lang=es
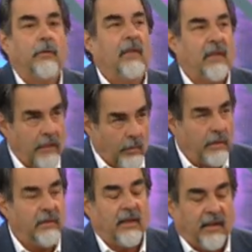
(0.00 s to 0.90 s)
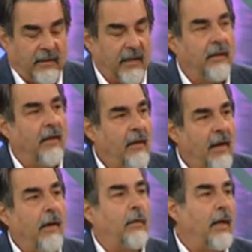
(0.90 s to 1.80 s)
de delincuentes que están,
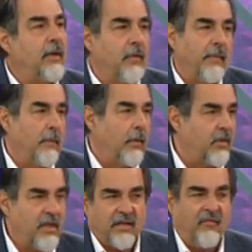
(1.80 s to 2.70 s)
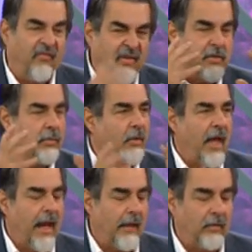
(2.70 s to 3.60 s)
ah, ellos mismos los dicen,
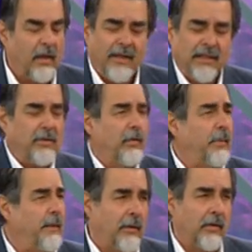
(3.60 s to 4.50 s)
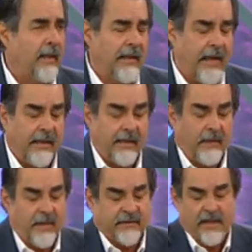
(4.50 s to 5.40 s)
fisurados, que son los primeros que caen
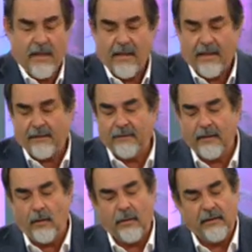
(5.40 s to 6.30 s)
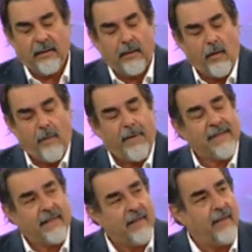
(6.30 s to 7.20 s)
además. El delincuente que no es
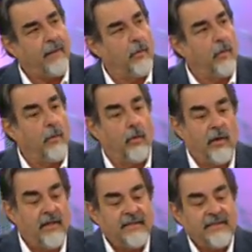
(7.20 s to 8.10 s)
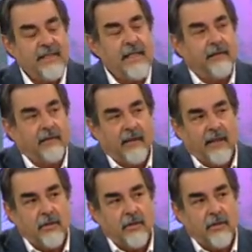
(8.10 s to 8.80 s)
para nada bobo, siente en